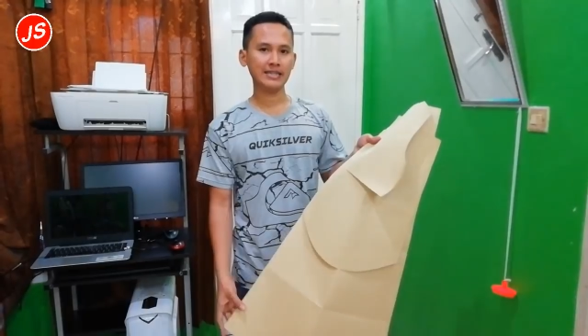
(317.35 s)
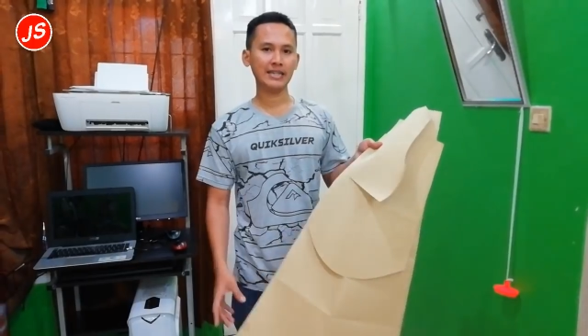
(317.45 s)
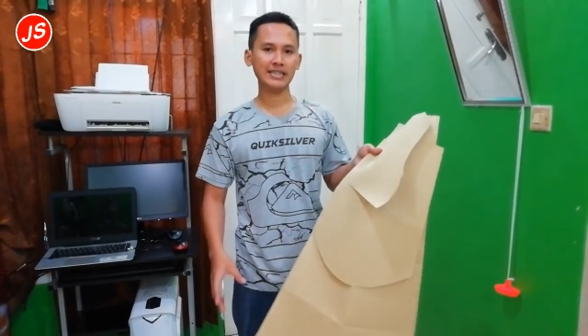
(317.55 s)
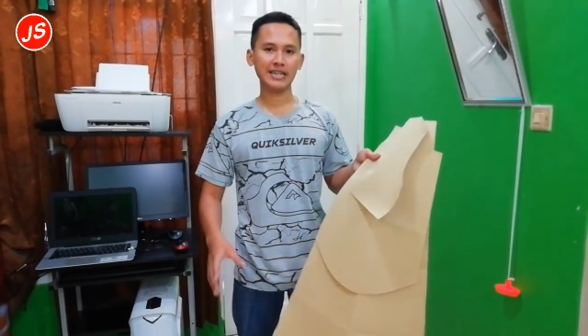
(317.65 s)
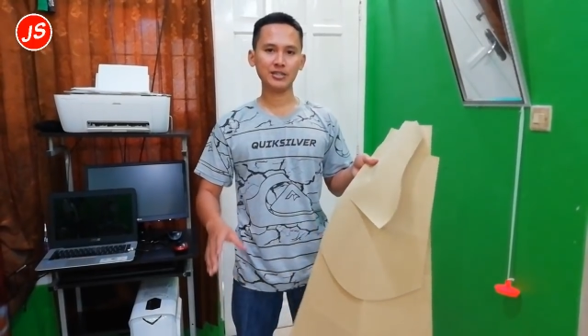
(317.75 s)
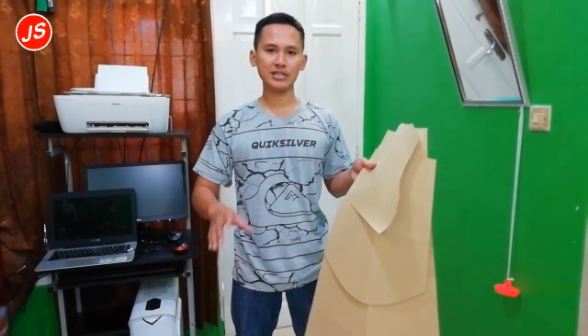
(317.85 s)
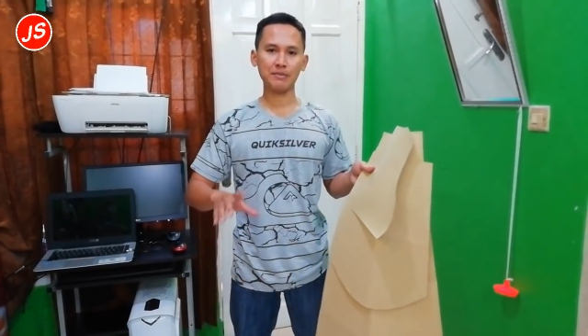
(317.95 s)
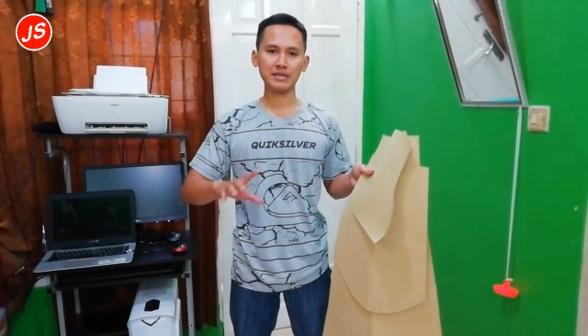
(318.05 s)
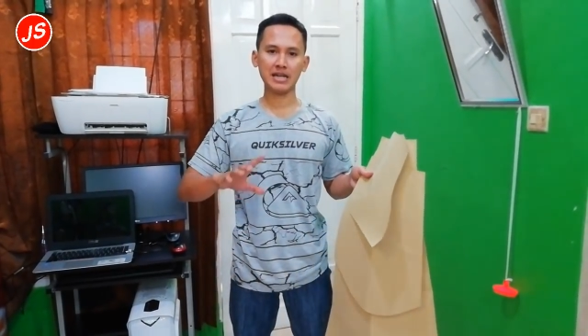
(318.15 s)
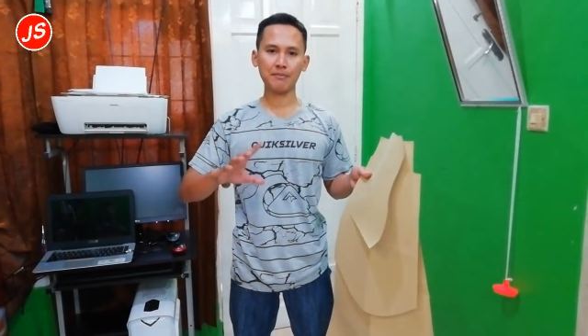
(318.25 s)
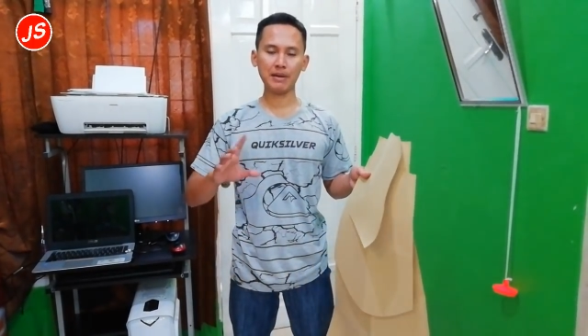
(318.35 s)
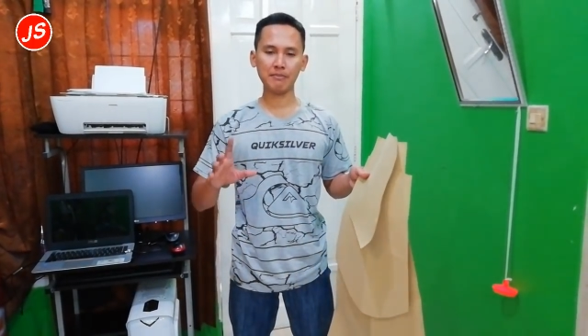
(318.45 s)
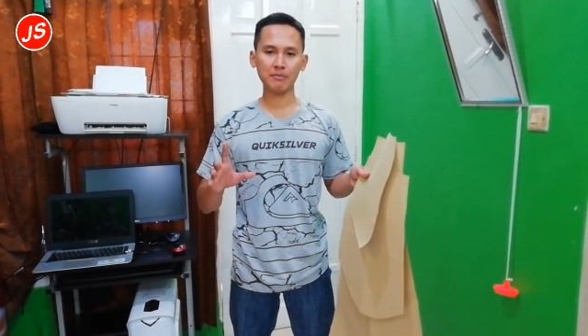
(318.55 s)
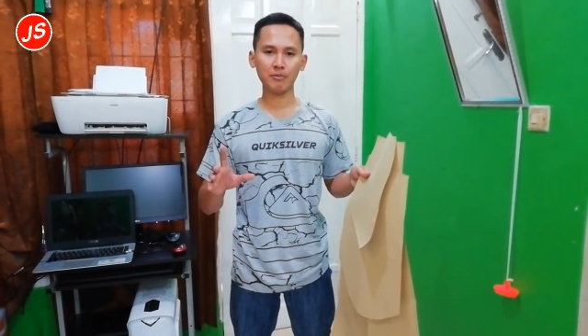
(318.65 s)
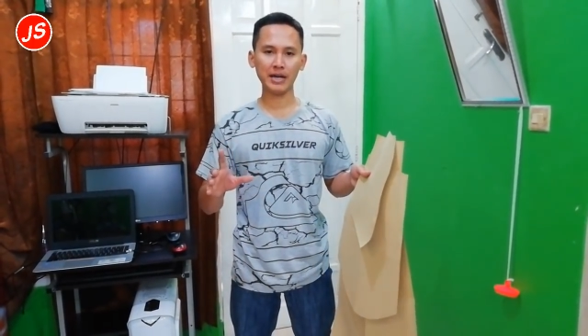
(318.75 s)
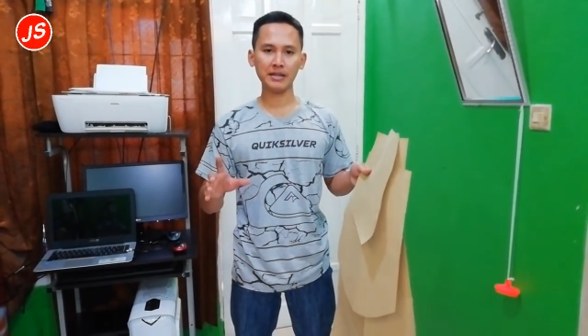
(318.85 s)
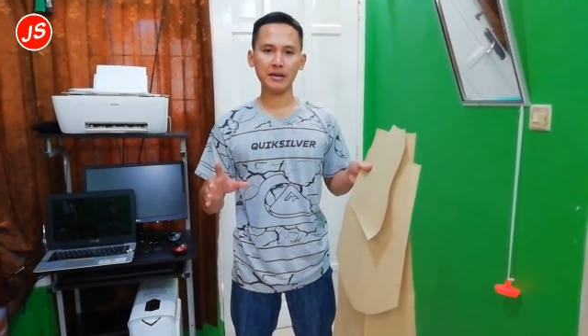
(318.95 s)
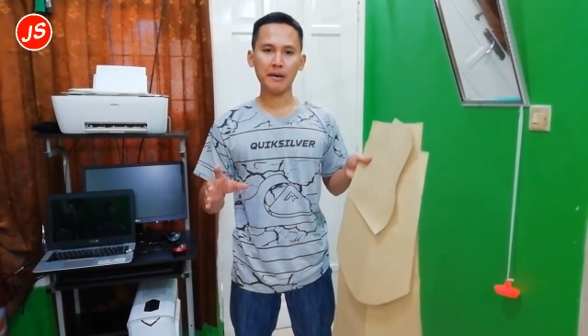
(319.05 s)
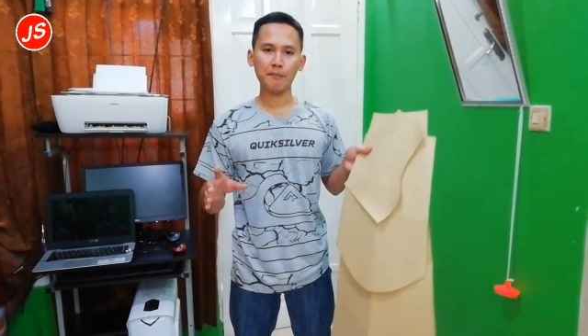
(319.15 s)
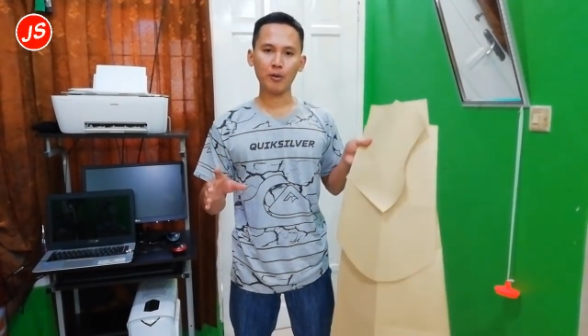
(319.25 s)
jadi tidak saya capek-capek membuat
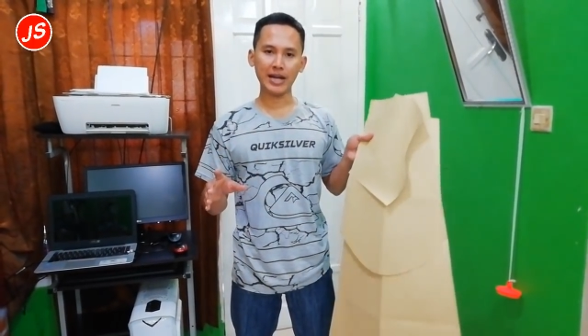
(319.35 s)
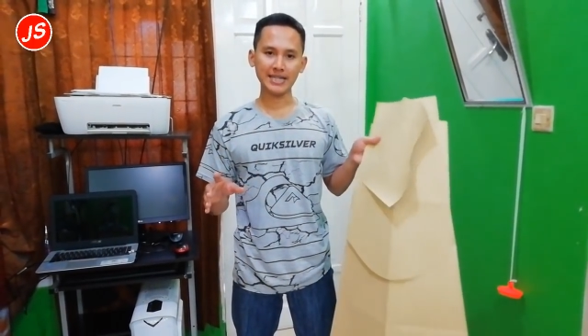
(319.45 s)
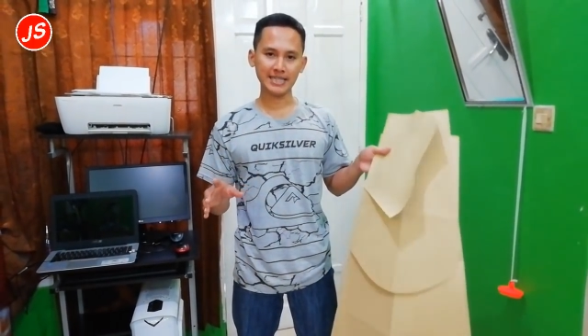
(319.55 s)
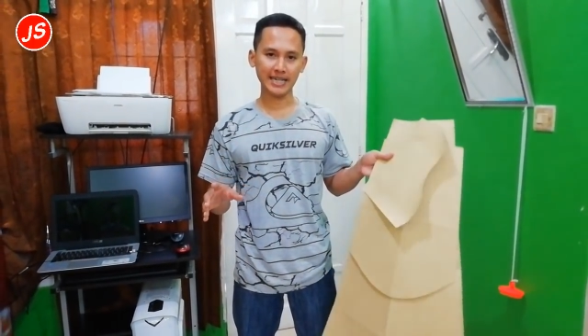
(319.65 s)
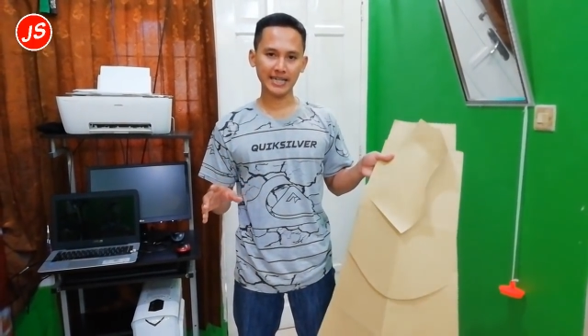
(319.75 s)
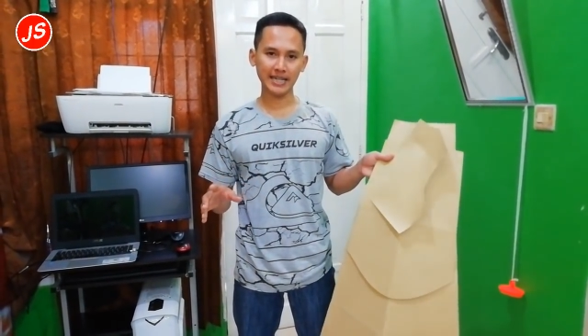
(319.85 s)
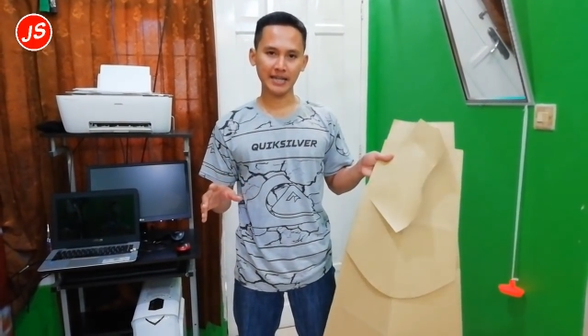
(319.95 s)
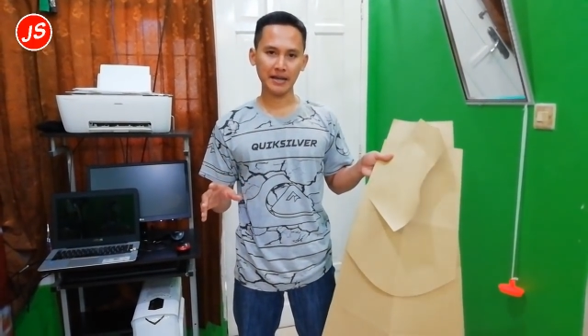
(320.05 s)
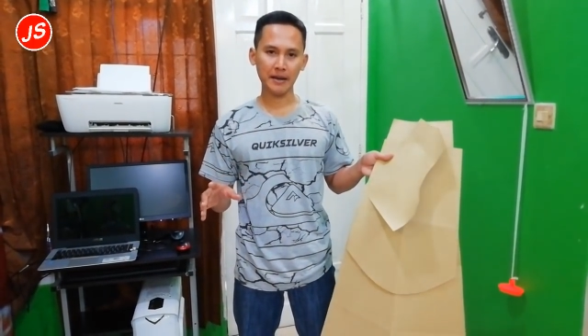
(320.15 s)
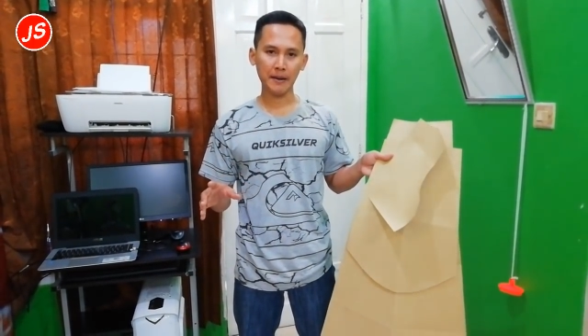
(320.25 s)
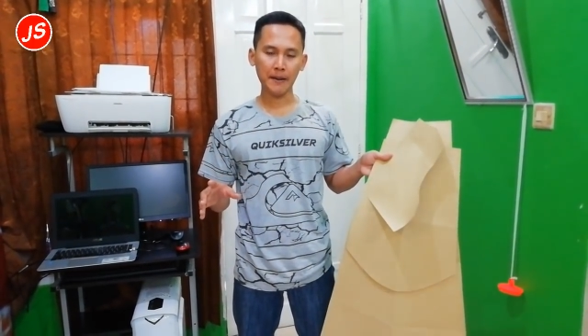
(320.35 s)
pola instan ini